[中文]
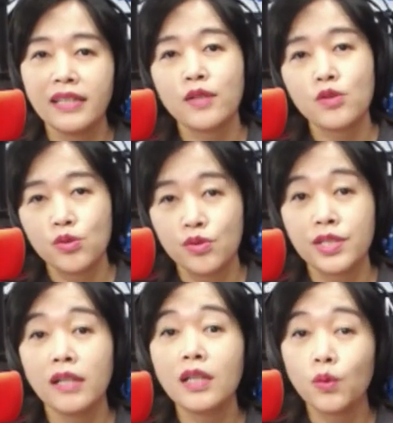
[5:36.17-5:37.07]
他取
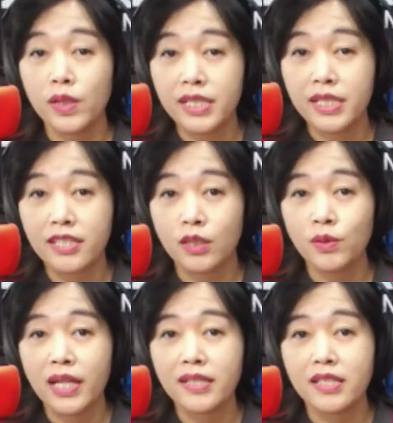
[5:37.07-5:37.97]
消了国际记者
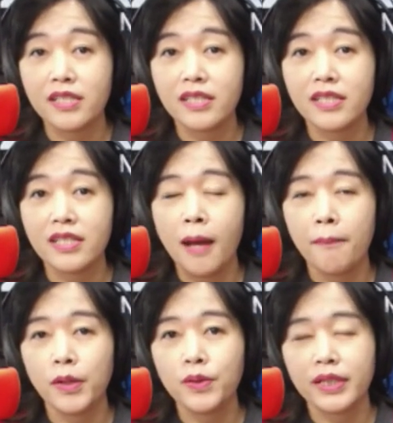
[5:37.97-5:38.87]
会，其实是
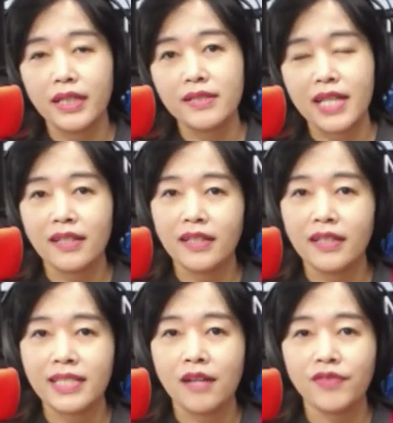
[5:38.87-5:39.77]
包括跟家人
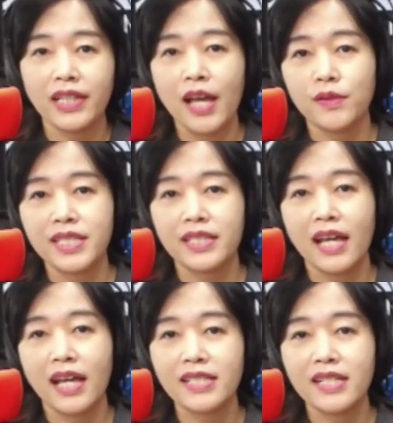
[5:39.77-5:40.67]
李嘉芬还有其
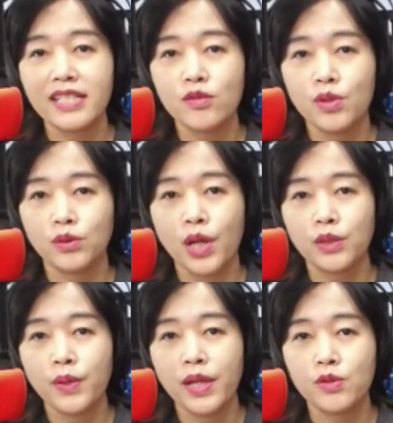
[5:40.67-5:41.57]
他的一些竞选
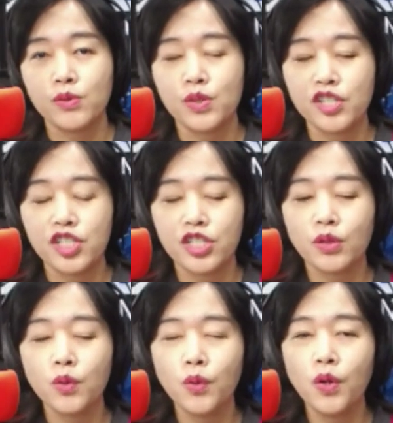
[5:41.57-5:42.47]
团队一起去
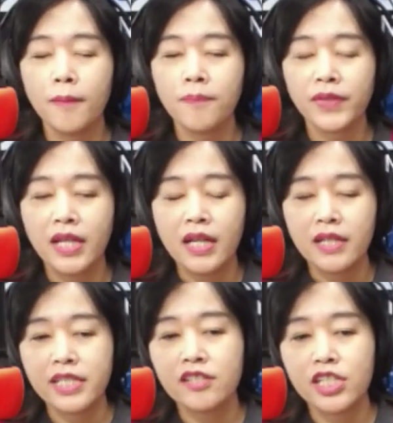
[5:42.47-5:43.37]
吃锅。
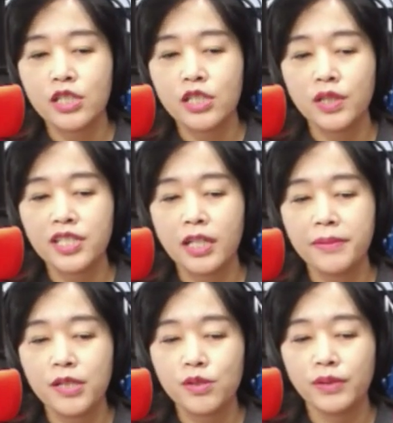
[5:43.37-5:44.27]
这个吃锅照
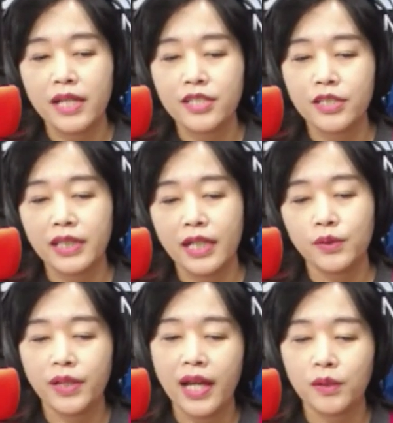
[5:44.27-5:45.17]
片出来之后，当
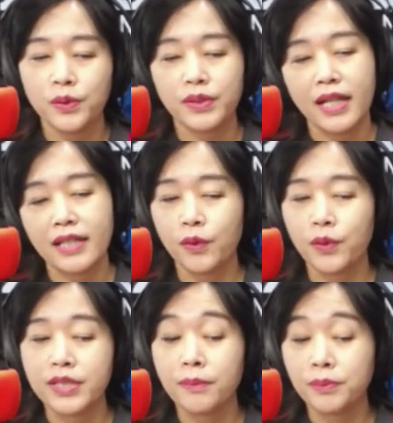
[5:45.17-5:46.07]
然对韩国瑜大家也
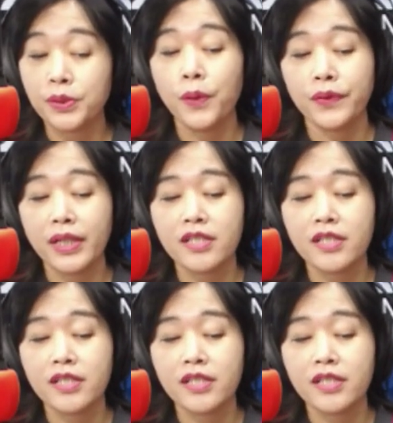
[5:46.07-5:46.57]
会一些不同